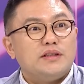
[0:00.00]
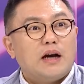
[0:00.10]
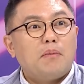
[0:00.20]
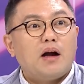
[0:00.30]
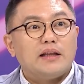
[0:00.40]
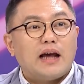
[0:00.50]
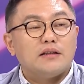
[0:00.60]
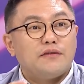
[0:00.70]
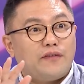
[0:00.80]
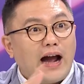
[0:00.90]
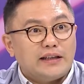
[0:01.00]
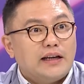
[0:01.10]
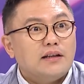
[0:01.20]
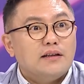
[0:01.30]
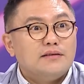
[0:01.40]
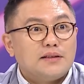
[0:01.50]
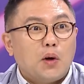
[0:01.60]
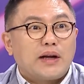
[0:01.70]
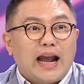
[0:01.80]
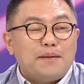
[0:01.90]
击啊，包括连她的发言人
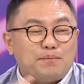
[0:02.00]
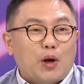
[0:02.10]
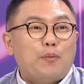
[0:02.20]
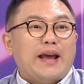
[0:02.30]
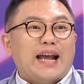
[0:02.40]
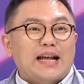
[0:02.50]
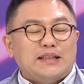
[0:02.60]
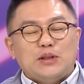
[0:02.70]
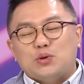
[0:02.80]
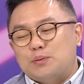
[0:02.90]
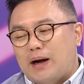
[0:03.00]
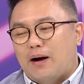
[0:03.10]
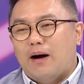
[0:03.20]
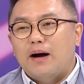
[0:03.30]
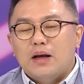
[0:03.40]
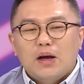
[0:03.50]
都开都被开地图炮啊。